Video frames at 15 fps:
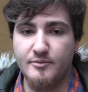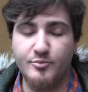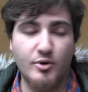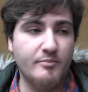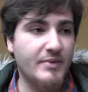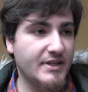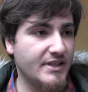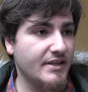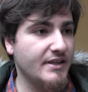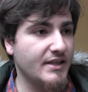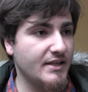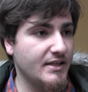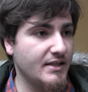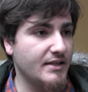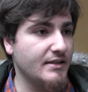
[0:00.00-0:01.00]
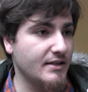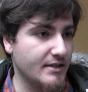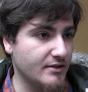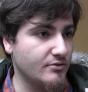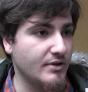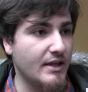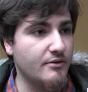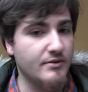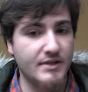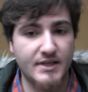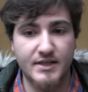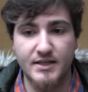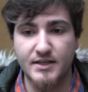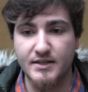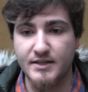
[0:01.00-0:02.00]
por parte del rectorado y
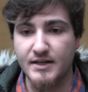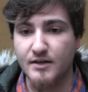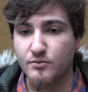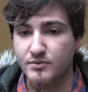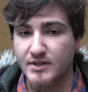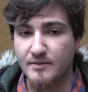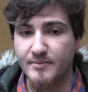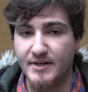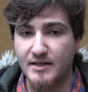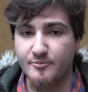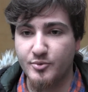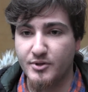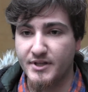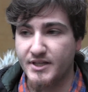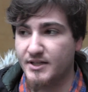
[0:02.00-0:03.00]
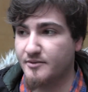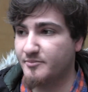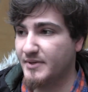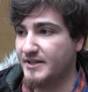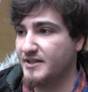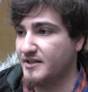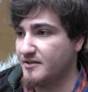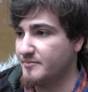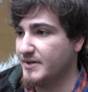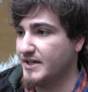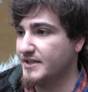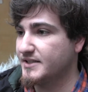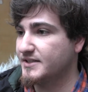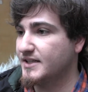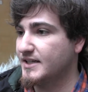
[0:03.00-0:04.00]
de, la Junta para poder
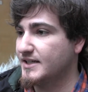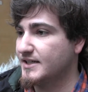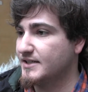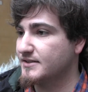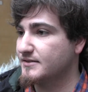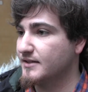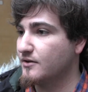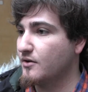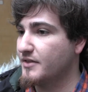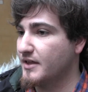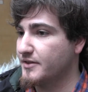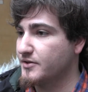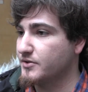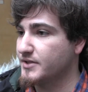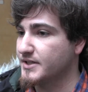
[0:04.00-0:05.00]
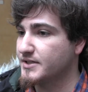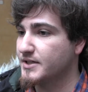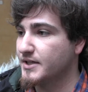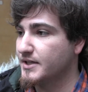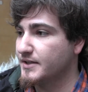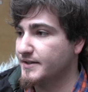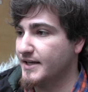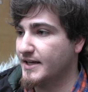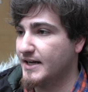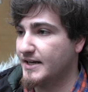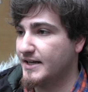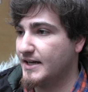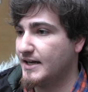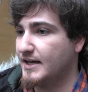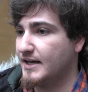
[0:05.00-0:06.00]
participar en estas negociaciones de
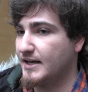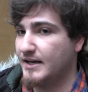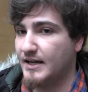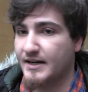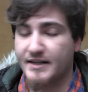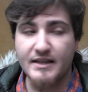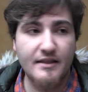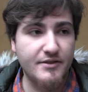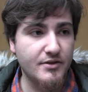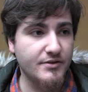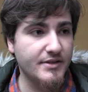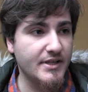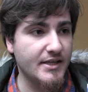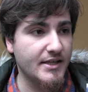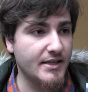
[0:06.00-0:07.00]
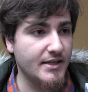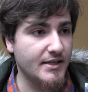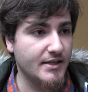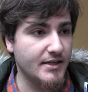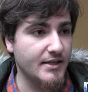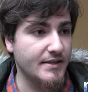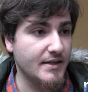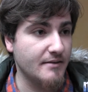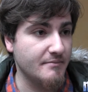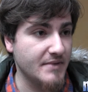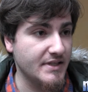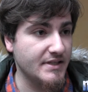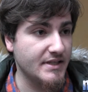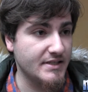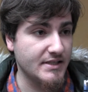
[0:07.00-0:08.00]
cara a la relación de,
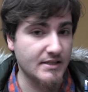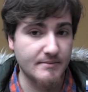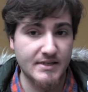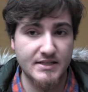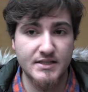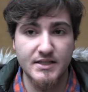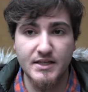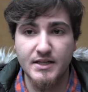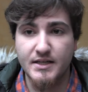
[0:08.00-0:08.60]
enmiendas y demás.